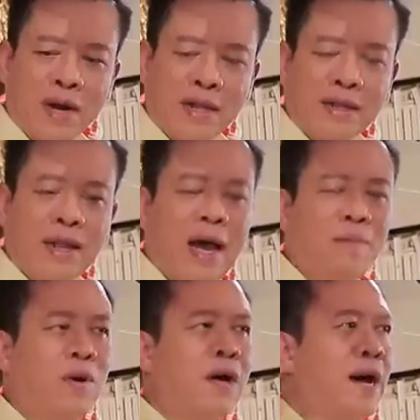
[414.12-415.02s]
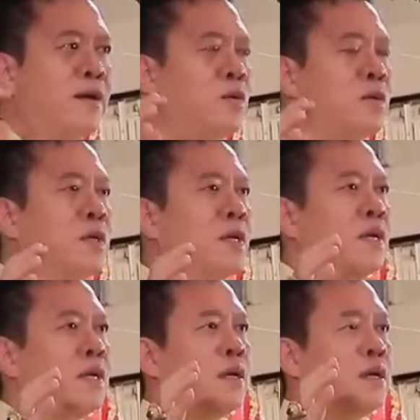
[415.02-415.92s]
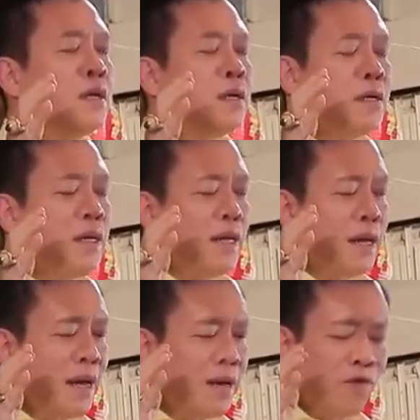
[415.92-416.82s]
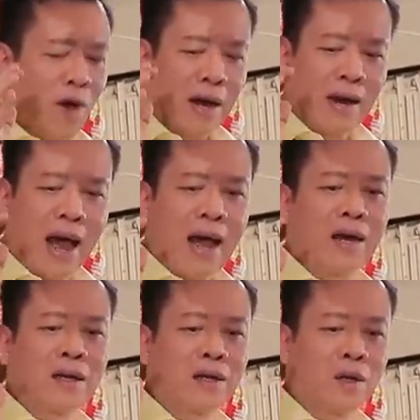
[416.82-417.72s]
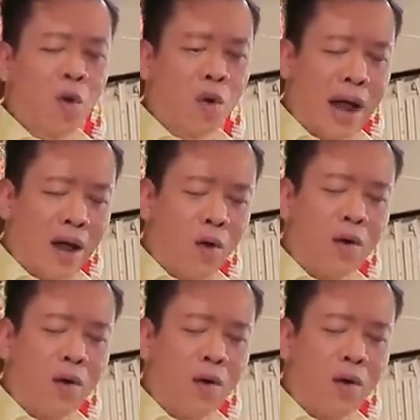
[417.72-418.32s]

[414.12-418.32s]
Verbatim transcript: ประดิษฐาน เพราะการที่จะได้ฝังลากลงหลักข